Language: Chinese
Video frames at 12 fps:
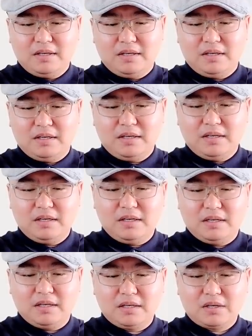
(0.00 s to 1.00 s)

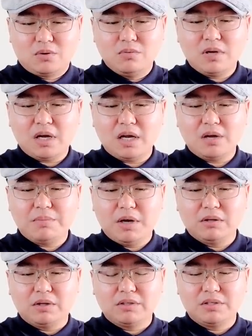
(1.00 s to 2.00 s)
呃，公开
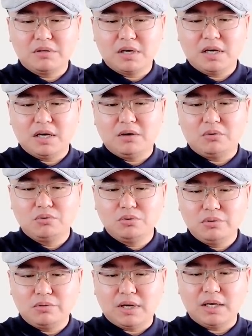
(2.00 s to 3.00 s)
报道的情况看，胡
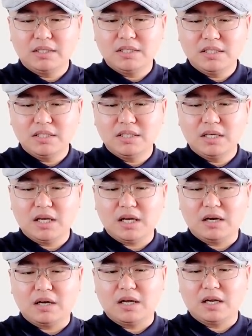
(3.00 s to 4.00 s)
春华近期来
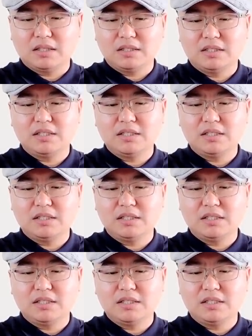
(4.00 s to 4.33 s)
啊，